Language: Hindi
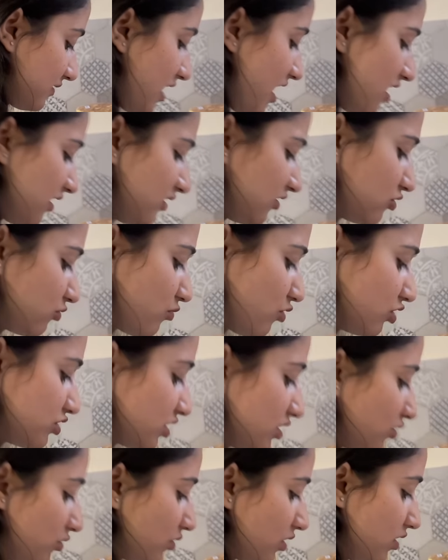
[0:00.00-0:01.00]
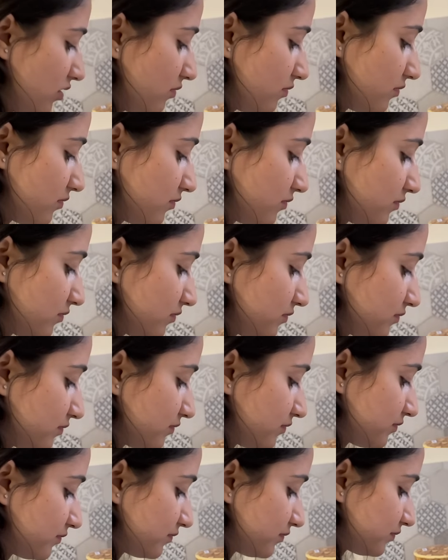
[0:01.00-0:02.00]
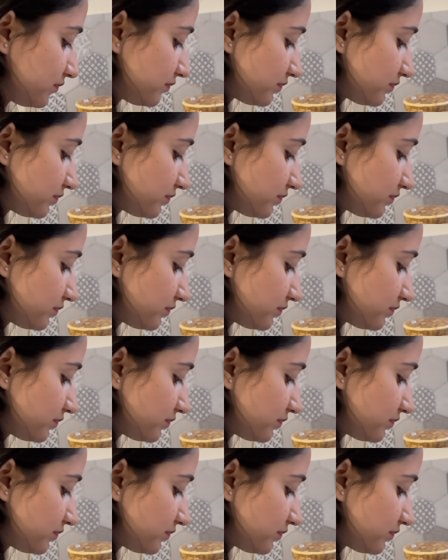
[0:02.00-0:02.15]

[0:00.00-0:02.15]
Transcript: आठ दस तो बहुत ज्यादा होगी आठ दस तो सभी